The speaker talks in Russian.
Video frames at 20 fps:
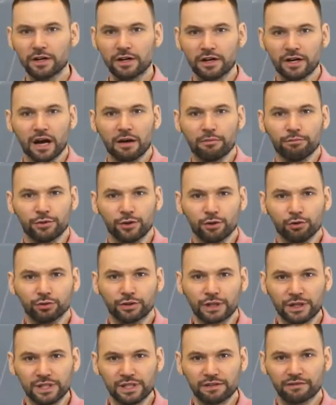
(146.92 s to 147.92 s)

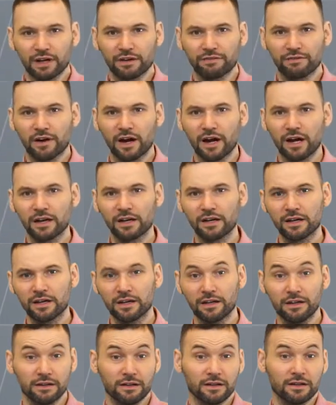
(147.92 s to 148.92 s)
компьютера с
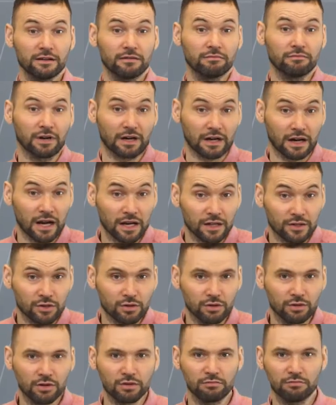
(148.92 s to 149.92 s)
Wi-Fi или
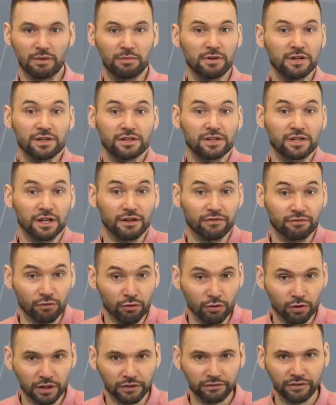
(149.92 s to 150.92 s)
радио, мобильных
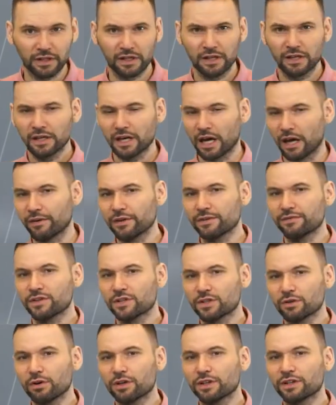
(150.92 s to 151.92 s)
телефонов. А ведь
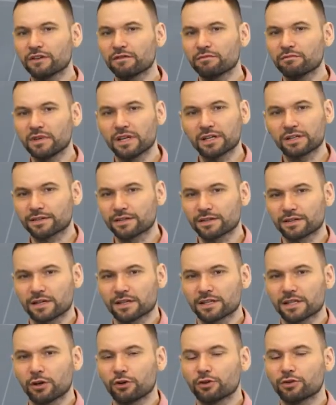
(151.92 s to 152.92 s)
все это вместе
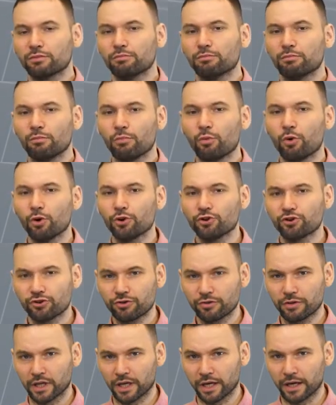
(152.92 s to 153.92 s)
создает
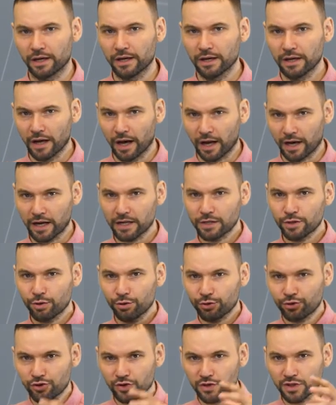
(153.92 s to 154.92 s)
мощное
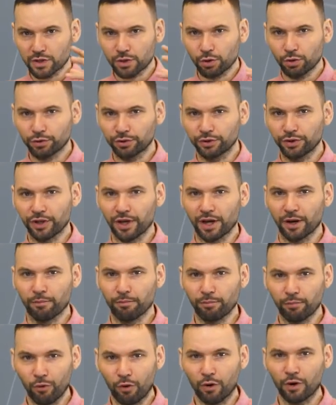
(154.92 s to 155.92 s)
радиочастотное
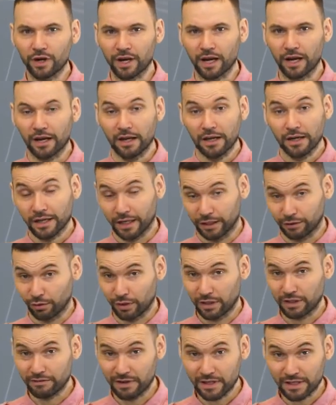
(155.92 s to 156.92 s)
поле,
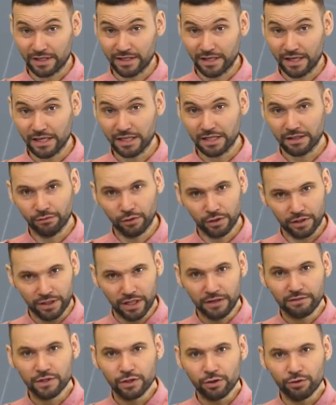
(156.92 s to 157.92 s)
которое воздействует
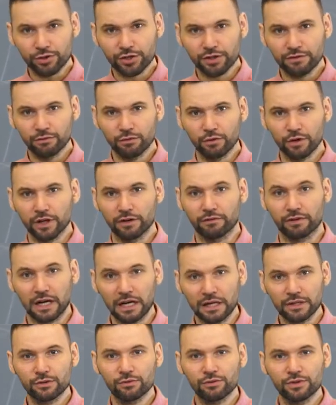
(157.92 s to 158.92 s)
на все живое в
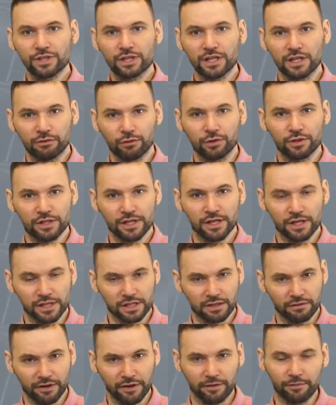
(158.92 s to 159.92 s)
радиусе его
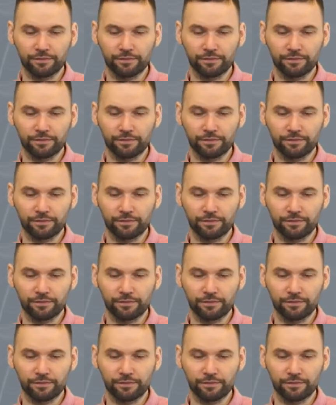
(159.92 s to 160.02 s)
действия.